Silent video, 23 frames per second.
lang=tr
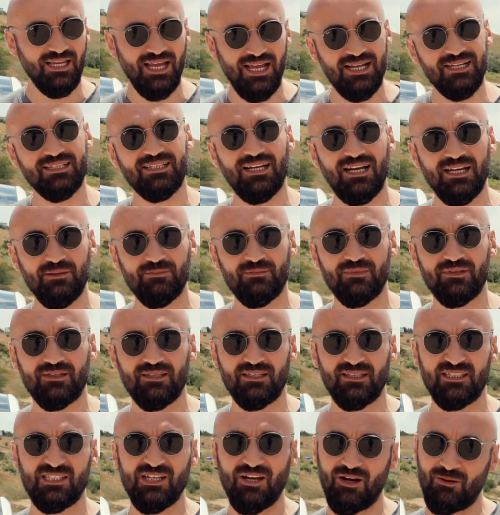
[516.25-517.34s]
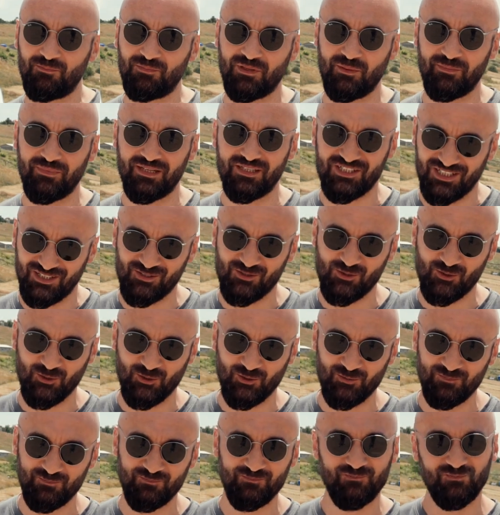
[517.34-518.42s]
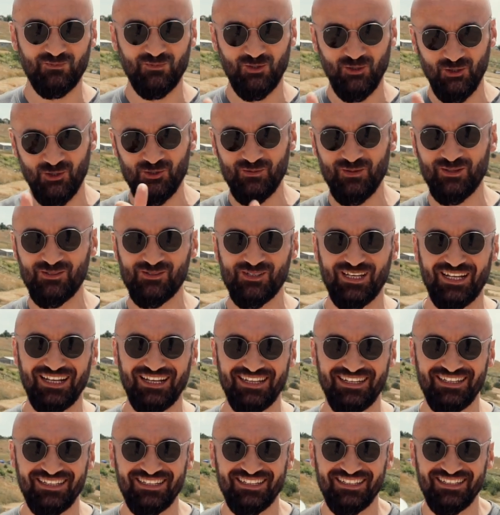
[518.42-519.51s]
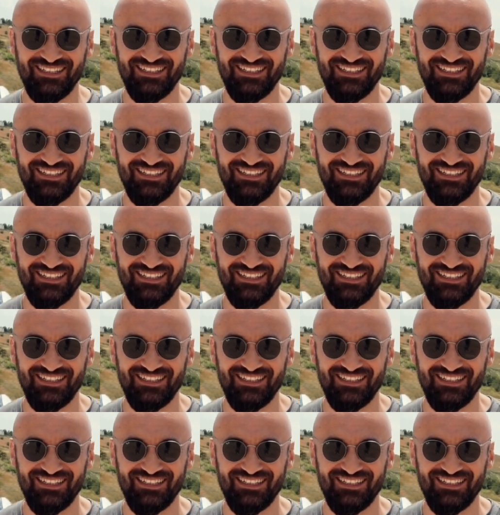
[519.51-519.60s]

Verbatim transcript: Her daim cevaplamaya çalışıyorum. Görüşmek üzere.